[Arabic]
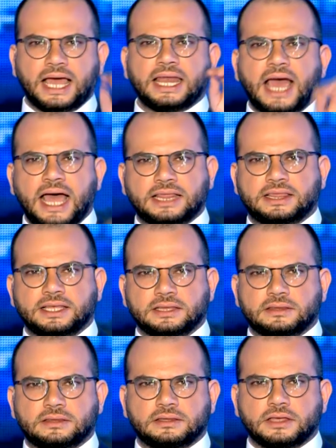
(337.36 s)
نحدد
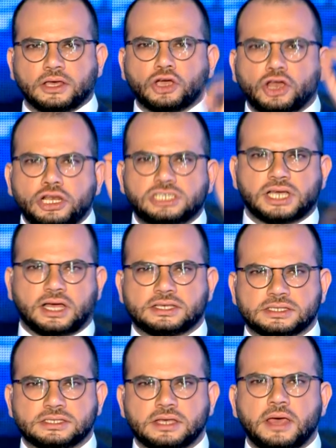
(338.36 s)
كل
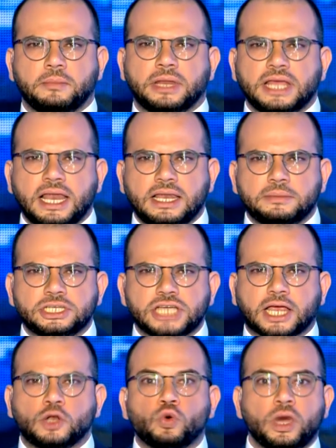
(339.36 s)
شخص من يلي
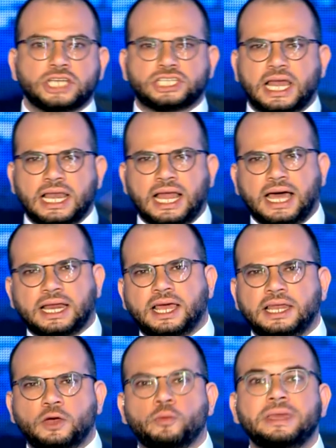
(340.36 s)
بيشكلوا واجهة
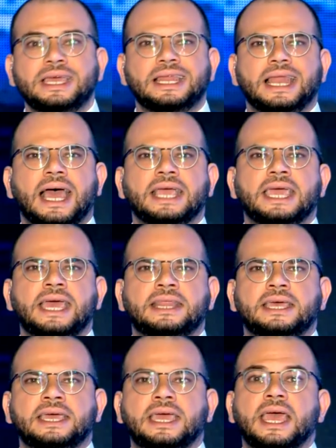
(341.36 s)
للعرقلة ومين
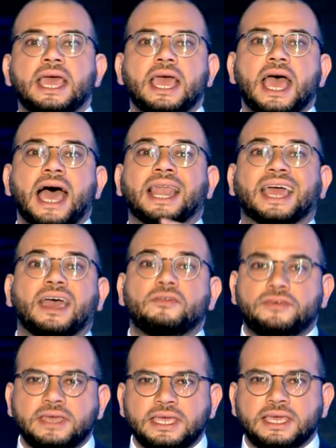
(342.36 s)
الأيادي
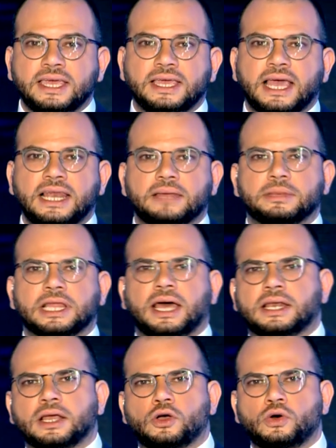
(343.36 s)
الخفية يلي
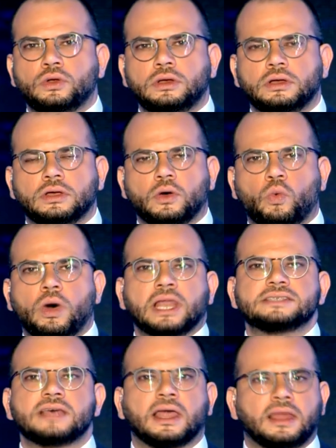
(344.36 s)
بتحركهم ولا
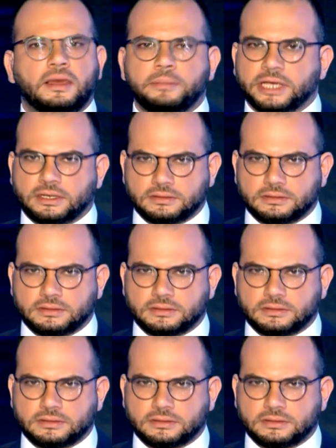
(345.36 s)
صالح مين